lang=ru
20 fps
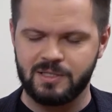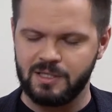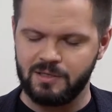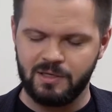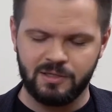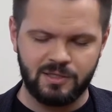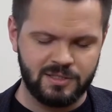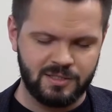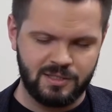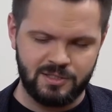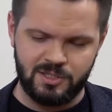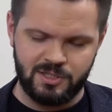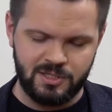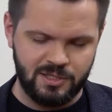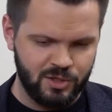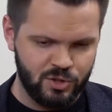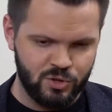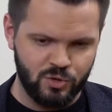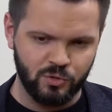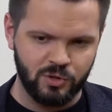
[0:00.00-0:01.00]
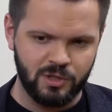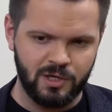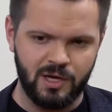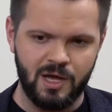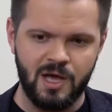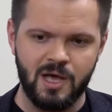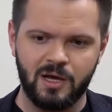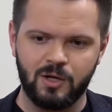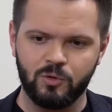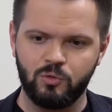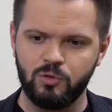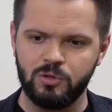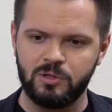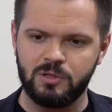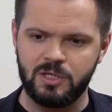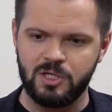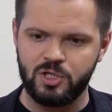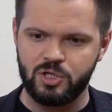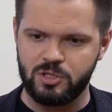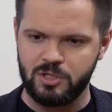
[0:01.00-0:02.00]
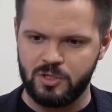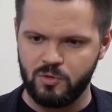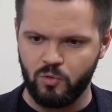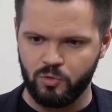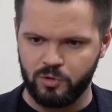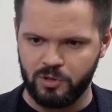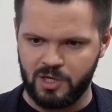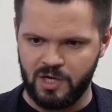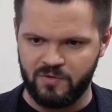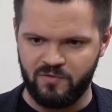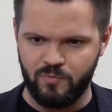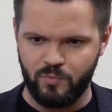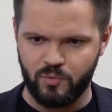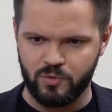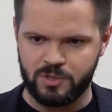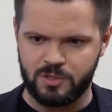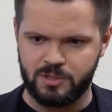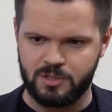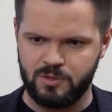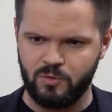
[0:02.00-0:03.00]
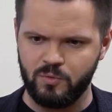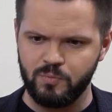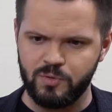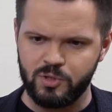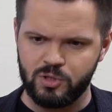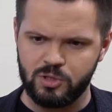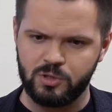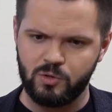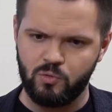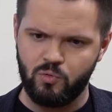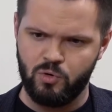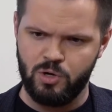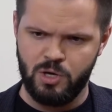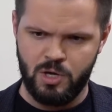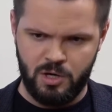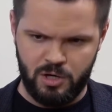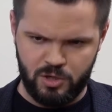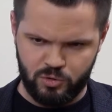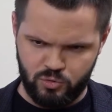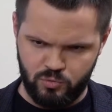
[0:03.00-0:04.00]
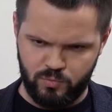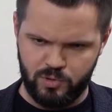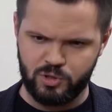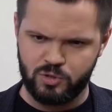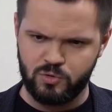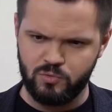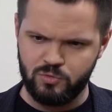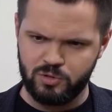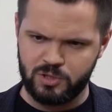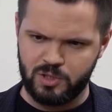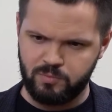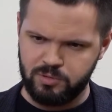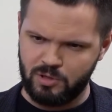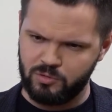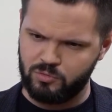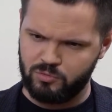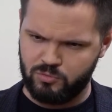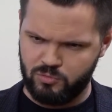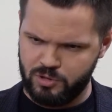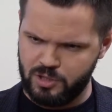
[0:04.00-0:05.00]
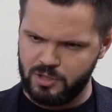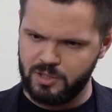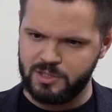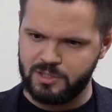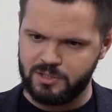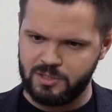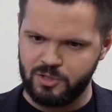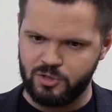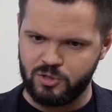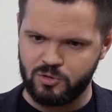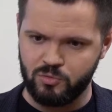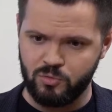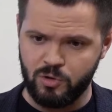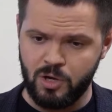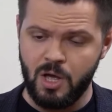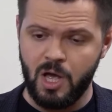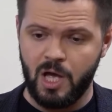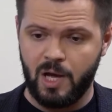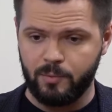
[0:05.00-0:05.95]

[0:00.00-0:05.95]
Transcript: эта статистика четкая, который 3-4 года как выпустился, он пишет такой, хочу большую зарплату, но реалистичную.